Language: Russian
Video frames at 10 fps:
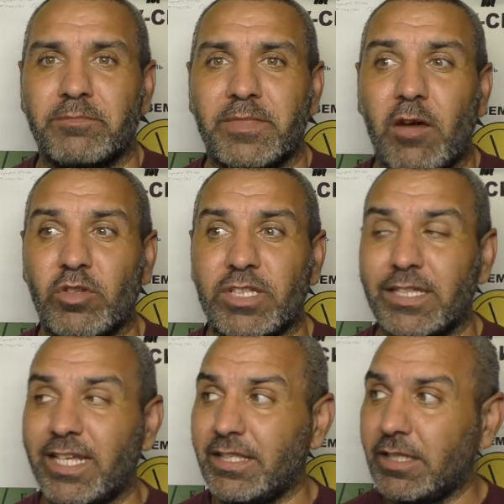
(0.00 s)
А вот
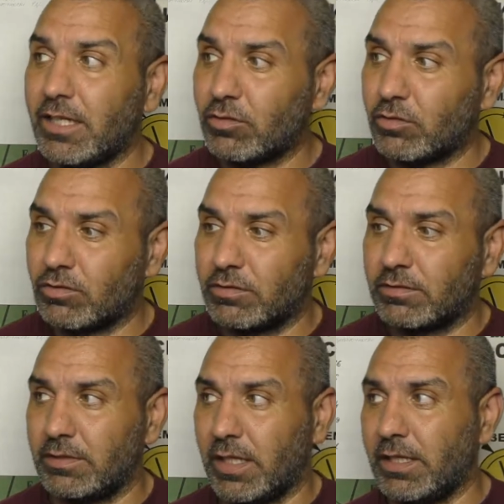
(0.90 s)
когда нету
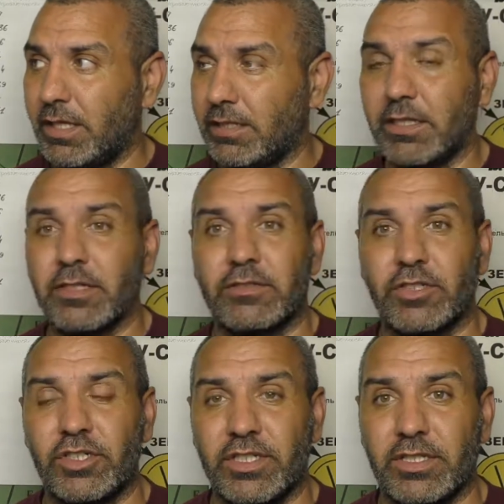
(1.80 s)
энергии
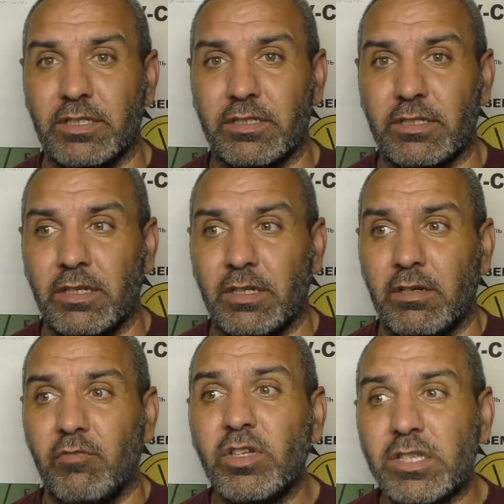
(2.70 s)
жизненной,
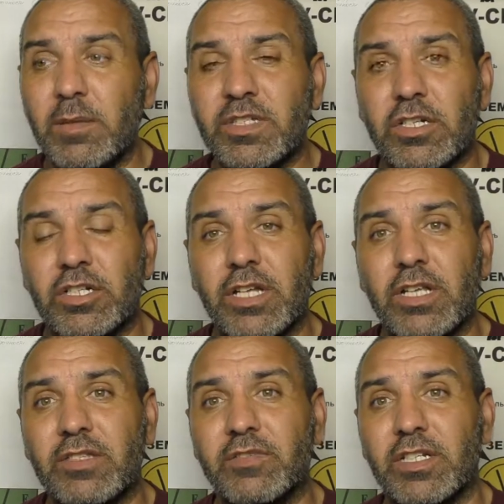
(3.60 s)
вот там
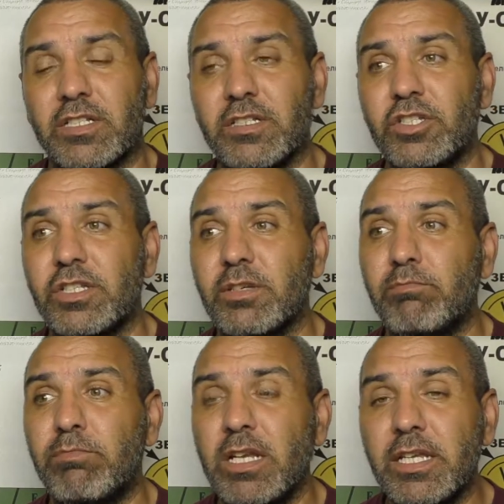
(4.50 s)
зарождаются все различные
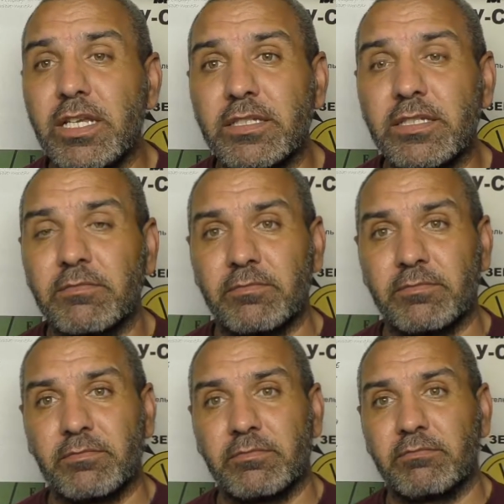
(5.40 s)
болезни.
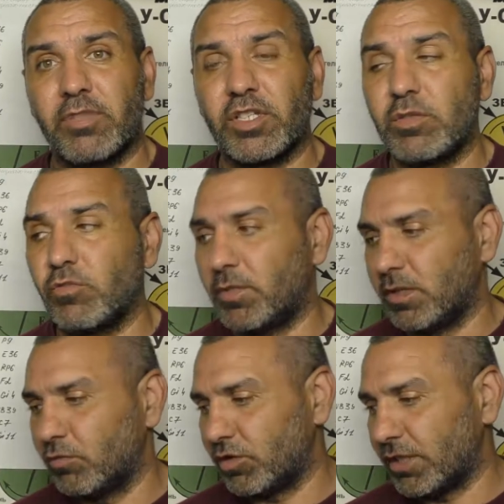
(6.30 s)
Почему?
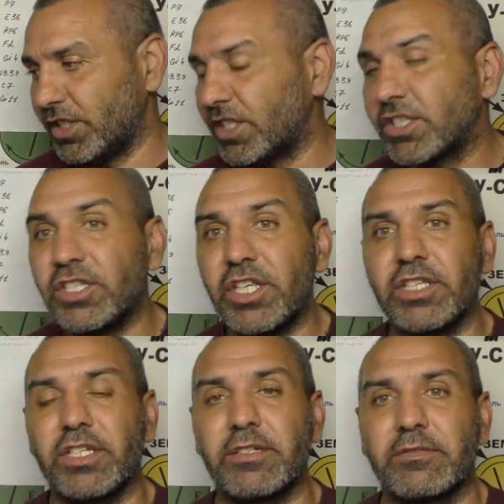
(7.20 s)
Потому что нет
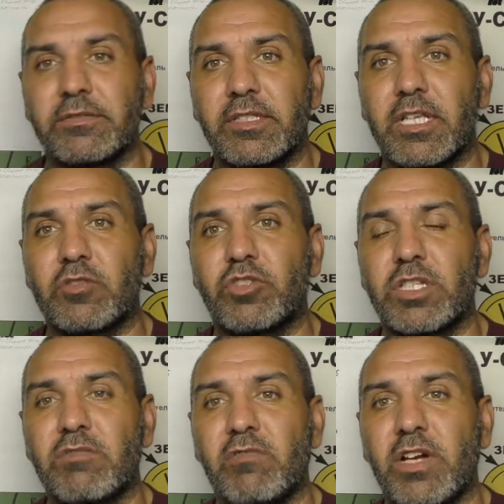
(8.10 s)
энергии для
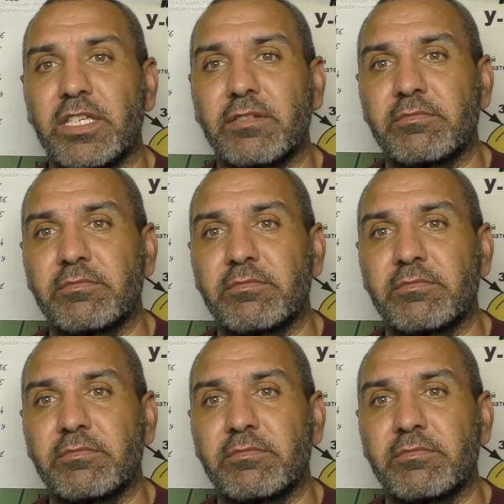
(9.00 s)
существования.